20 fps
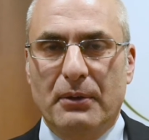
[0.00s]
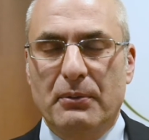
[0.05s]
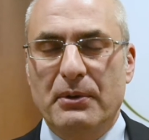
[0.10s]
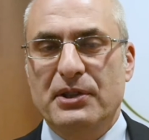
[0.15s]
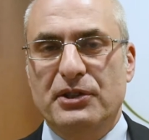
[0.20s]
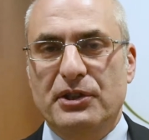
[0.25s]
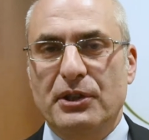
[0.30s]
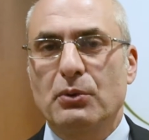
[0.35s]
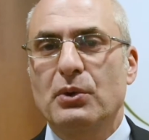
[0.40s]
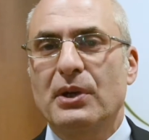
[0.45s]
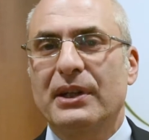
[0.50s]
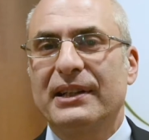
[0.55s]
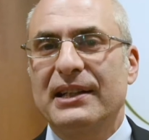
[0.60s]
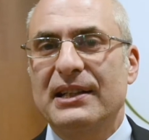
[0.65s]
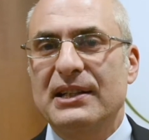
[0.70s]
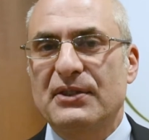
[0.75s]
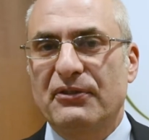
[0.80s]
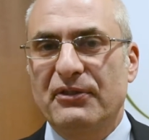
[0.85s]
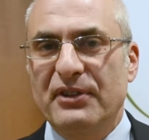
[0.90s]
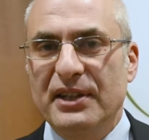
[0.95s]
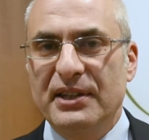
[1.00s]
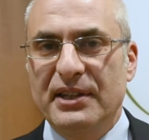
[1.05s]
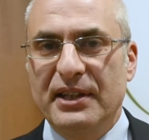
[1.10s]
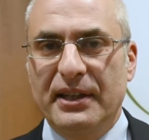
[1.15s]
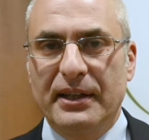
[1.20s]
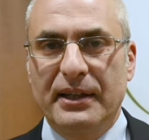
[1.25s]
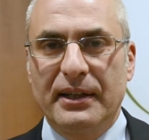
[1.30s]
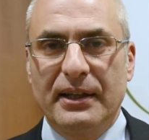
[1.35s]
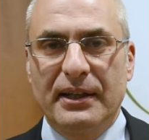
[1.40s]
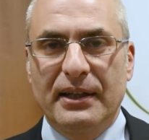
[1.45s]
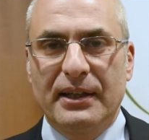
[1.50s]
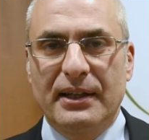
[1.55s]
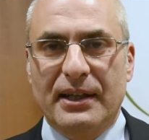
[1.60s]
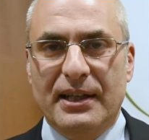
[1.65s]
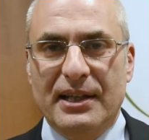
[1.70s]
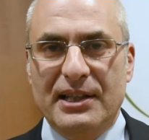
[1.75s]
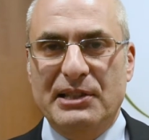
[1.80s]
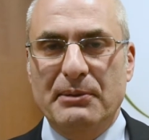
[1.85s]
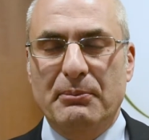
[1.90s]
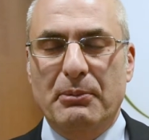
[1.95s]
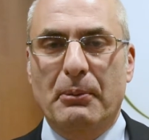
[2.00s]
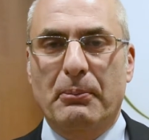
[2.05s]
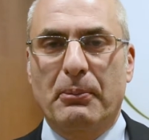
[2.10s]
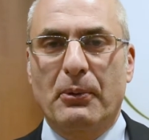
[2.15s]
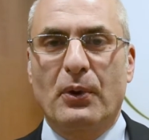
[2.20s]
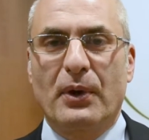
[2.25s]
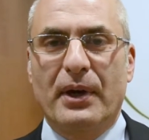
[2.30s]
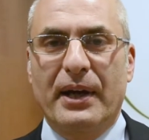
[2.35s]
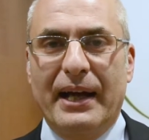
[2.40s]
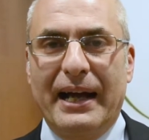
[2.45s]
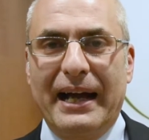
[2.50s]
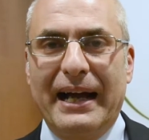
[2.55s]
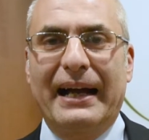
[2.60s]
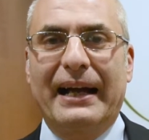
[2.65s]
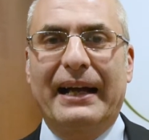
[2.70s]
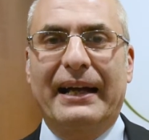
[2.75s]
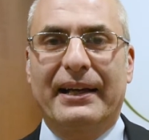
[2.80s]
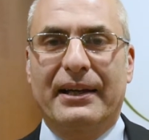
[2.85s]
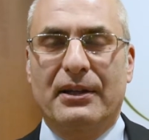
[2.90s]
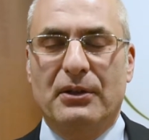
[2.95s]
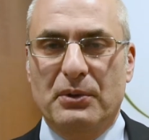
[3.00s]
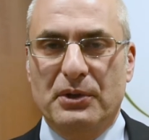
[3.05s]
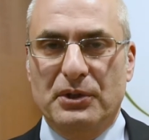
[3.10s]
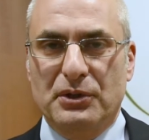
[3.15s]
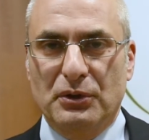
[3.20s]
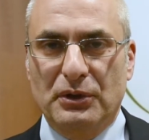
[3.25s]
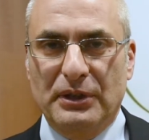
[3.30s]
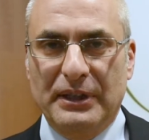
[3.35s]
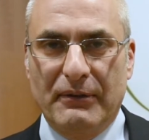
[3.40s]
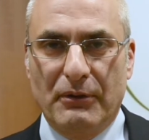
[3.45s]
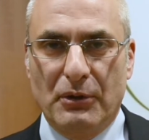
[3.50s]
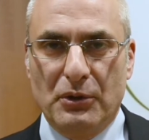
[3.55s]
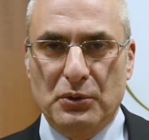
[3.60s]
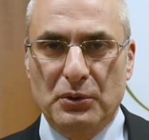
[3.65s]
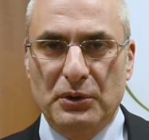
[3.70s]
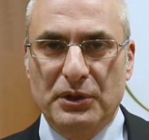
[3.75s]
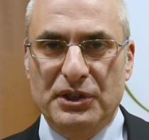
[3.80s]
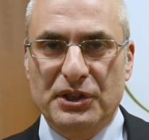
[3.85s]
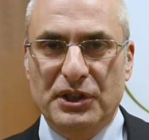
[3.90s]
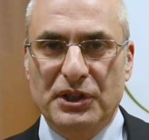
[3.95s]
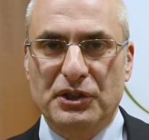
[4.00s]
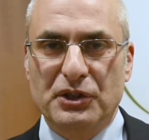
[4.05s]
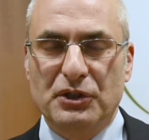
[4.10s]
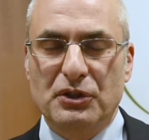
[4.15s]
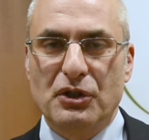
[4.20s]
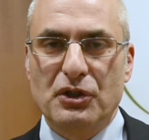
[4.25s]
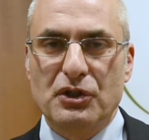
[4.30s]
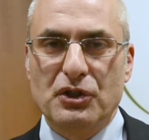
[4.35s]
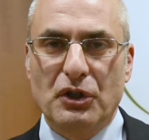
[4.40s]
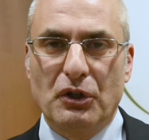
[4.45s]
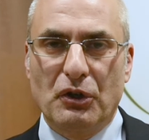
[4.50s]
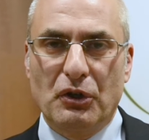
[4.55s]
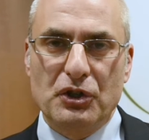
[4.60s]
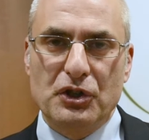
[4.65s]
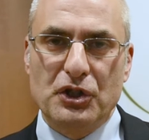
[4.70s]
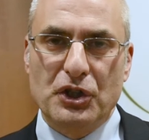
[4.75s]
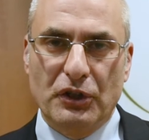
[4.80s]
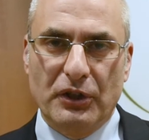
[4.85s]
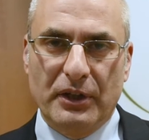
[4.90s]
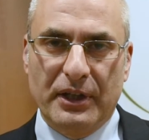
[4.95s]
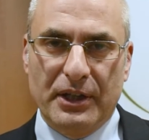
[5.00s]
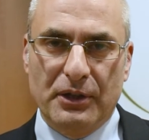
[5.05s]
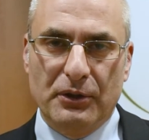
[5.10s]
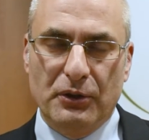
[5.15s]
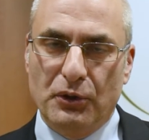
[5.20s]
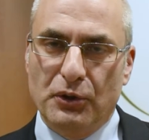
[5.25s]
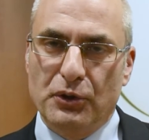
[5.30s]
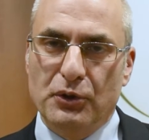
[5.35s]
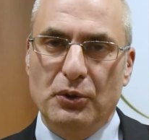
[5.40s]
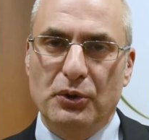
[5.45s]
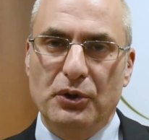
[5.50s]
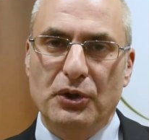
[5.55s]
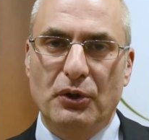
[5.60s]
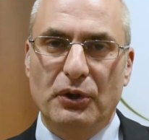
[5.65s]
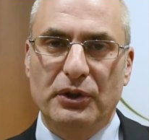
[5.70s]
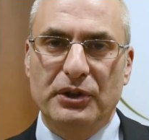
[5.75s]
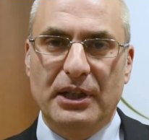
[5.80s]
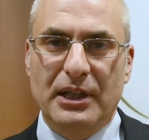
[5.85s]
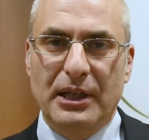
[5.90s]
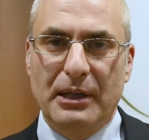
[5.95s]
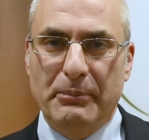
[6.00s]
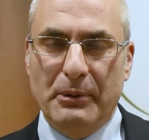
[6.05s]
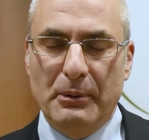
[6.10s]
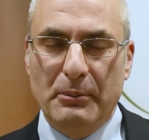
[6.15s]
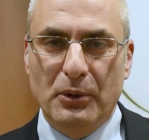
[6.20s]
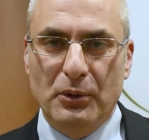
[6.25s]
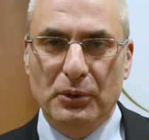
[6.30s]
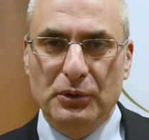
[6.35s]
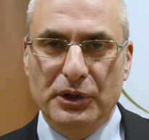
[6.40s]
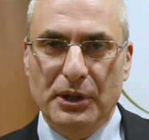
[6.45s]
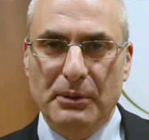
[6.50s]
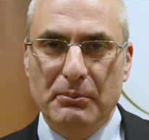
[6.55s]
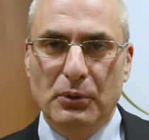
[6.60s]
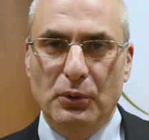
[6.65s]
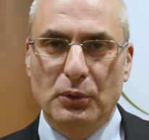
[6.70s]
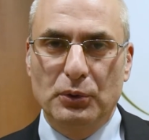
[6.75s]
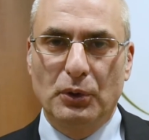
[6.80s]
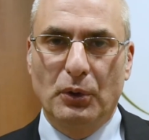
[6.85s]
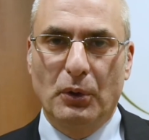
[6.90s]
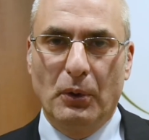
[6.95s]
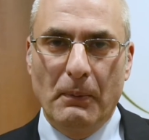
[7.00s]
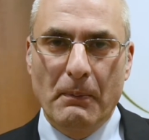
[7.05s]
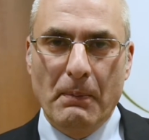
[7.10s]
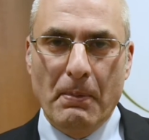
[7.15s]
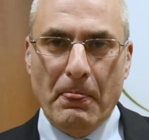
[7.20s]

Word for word: Questa è una delle sfide che si propone anche questo tavolo sul dissesto idrogeologico e credo che ognuno di noi darà il proprio contributo